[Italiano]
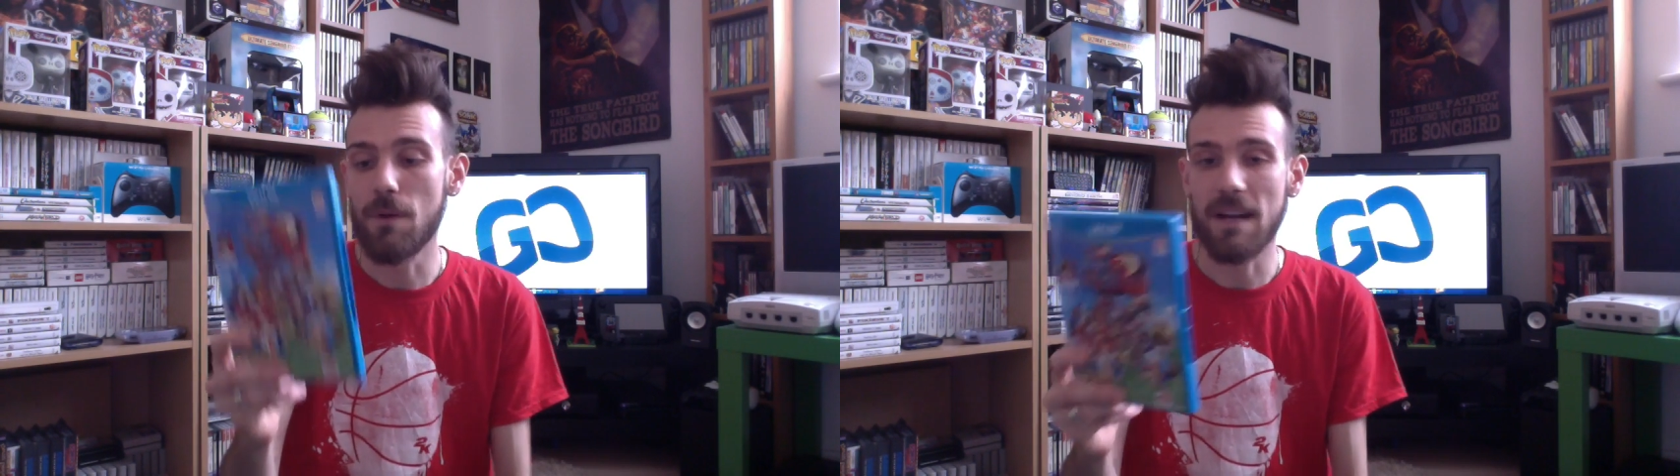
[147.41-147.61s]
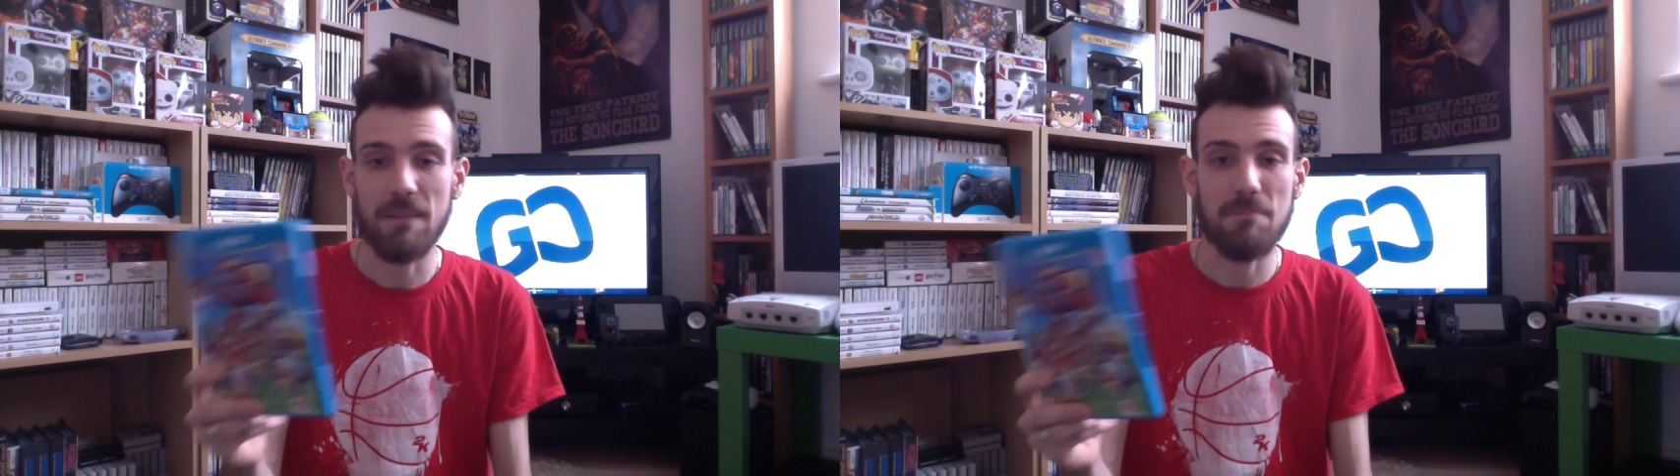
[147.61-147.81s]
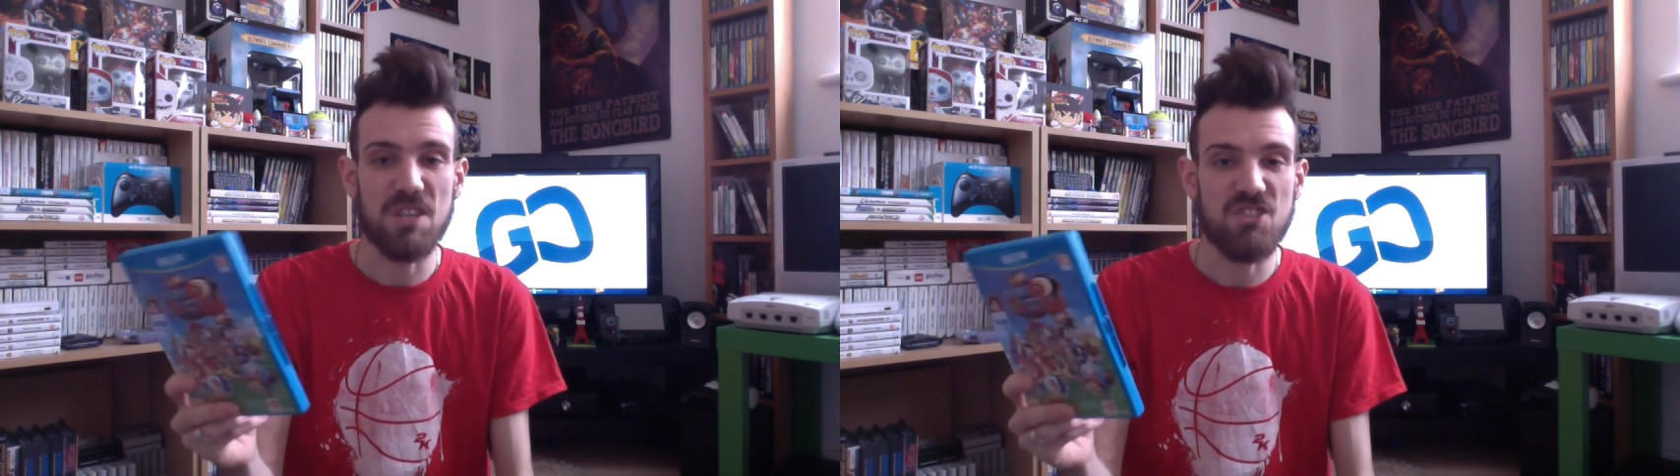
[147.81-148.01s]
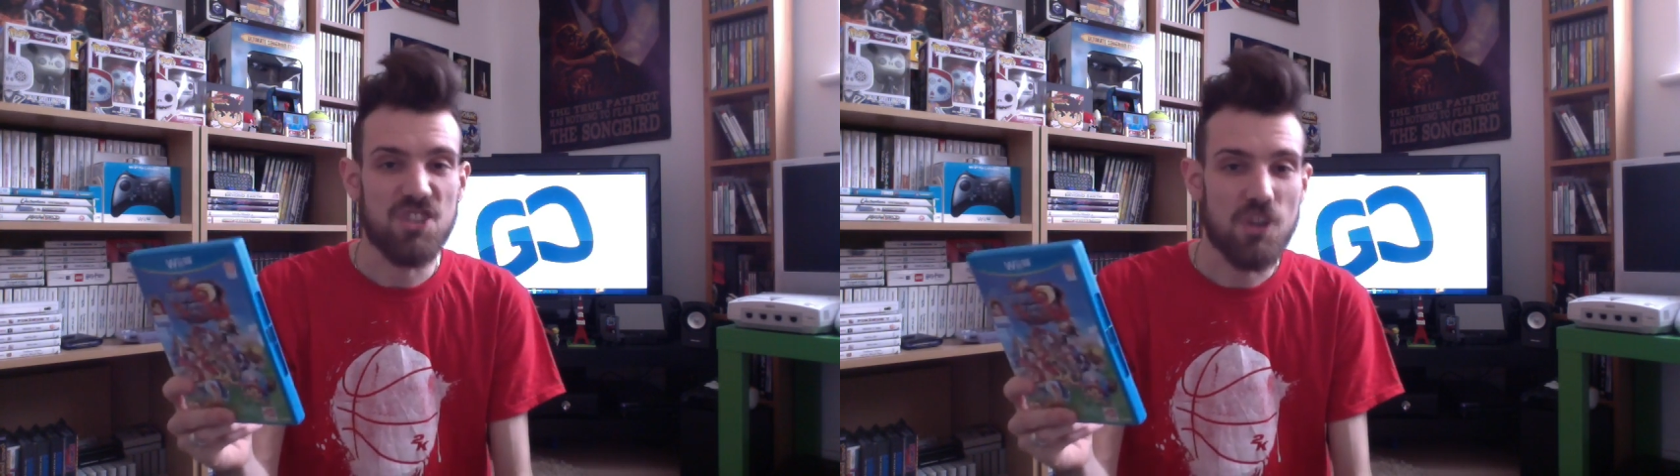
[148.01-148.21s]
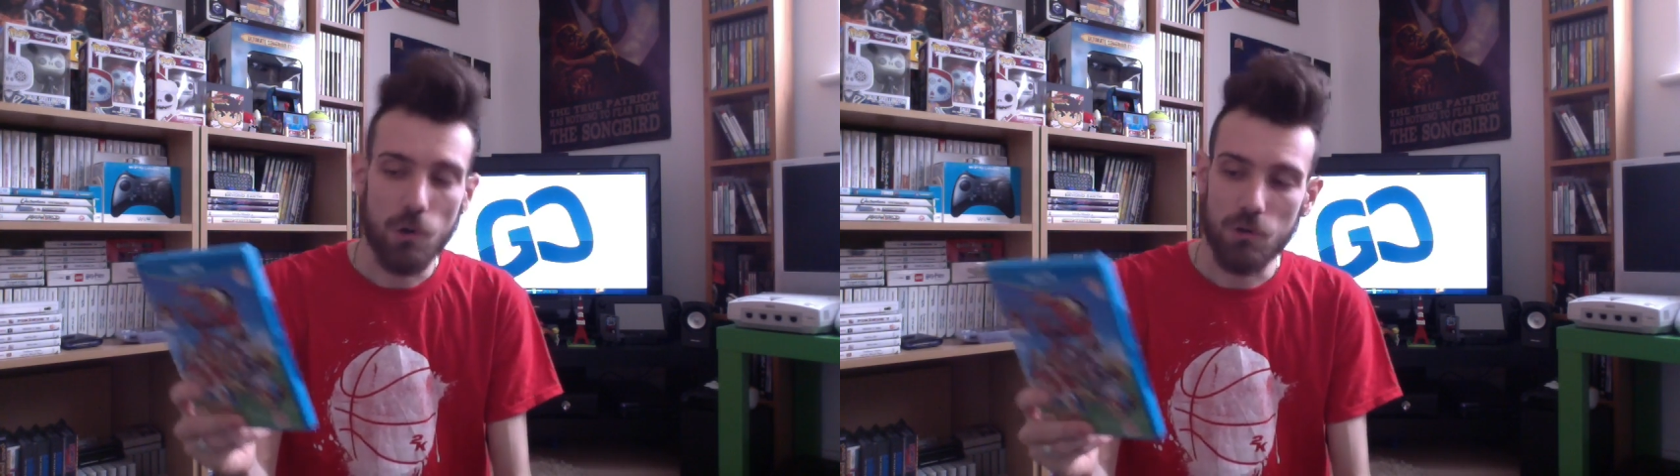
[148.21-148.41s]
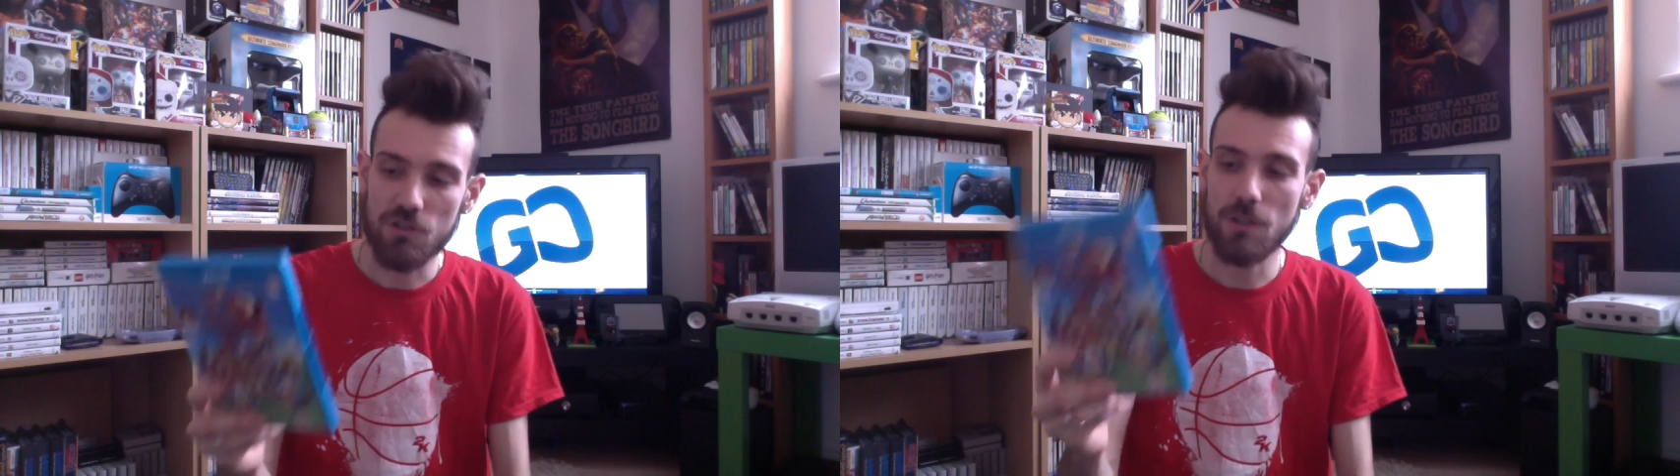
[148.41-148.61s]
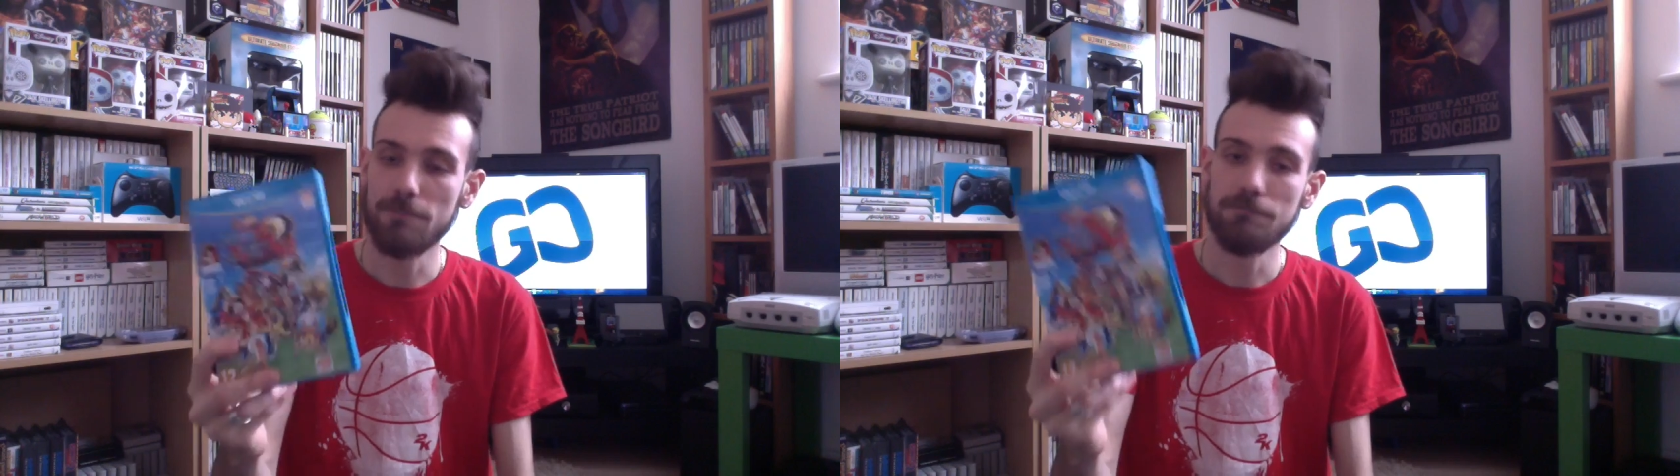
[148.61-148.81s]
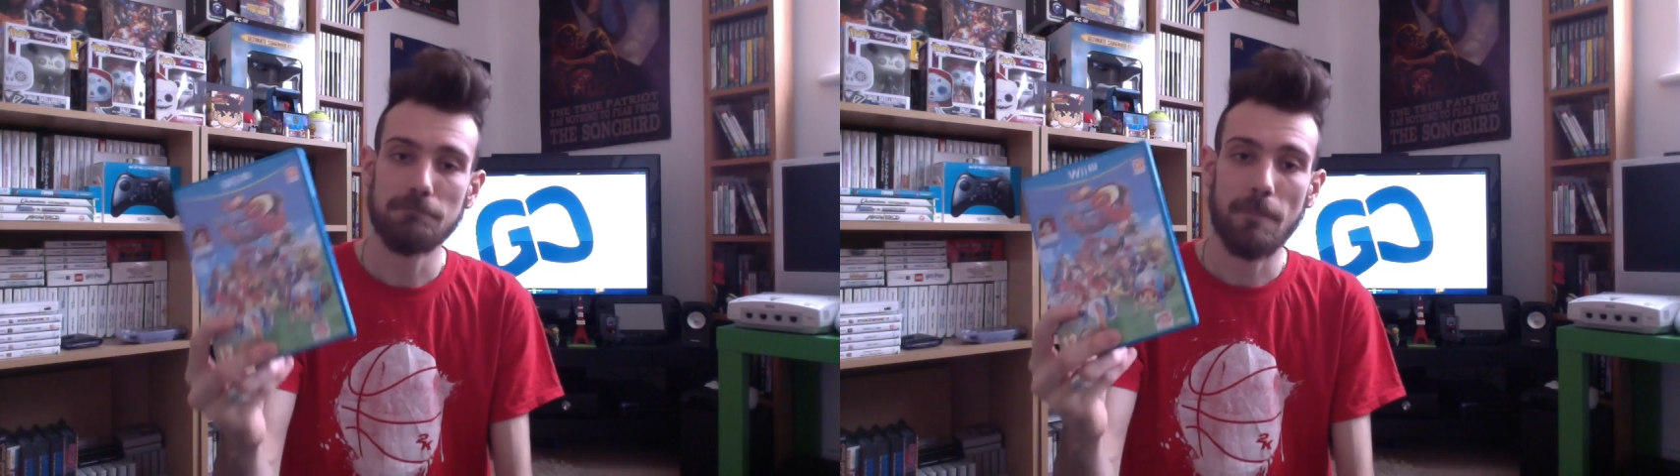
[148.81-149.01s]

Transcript: RPGoso,